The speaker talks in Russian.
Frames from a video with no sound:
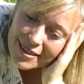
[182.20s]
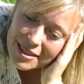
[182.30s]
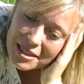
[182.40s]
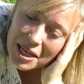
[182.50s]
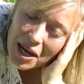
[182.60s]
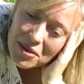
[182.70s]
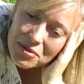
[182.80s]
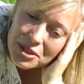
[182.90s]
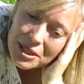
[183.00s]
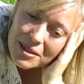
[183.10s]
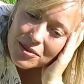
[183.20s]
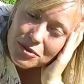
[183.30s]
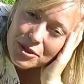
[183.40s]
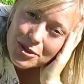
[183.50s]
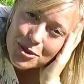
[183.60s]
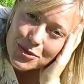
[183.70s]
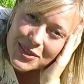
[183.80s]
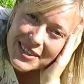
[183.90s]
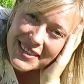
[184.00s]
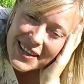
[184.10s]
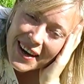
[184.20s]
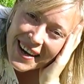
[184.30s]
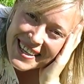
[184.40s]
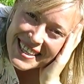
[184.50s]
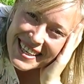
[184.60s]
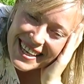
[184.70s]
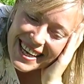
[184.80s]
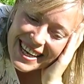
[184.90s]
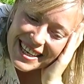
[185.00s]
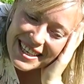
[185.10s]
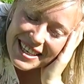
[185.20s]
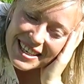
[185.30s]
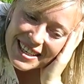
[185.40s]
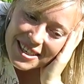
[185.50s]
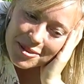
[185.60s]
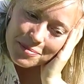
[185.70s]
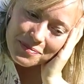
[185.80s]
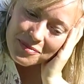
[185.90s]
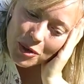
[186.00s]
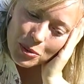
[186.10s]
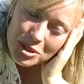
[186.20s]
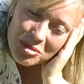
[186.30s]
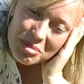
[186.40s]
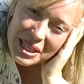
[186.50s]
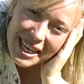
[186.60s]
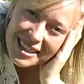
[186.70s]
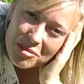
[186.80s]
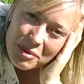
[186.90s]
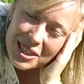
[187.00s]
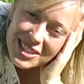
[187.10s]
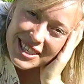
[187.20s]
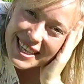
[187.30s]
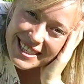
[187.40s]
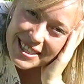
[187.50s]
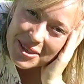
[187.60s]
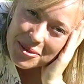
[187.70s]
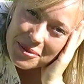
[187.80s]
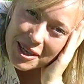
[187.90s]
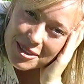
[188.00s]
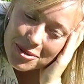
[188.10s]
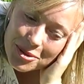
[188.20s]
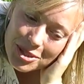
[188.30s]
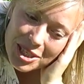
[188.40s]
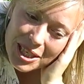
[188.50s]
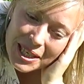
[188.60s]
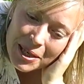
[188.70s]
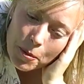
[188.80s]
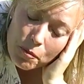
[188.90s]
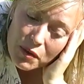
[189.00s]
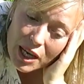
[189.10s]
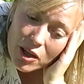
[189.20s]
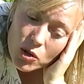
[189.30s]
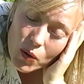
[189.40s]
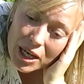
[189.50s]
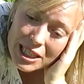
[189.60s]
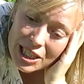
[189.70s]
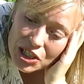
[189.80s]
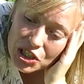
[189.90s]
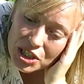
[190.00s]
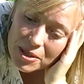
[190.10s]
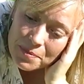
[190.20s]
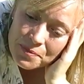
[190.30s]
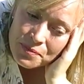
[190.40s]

настраивает на философский лад. И очень приятно полежать на таком газончике. Но, конечно,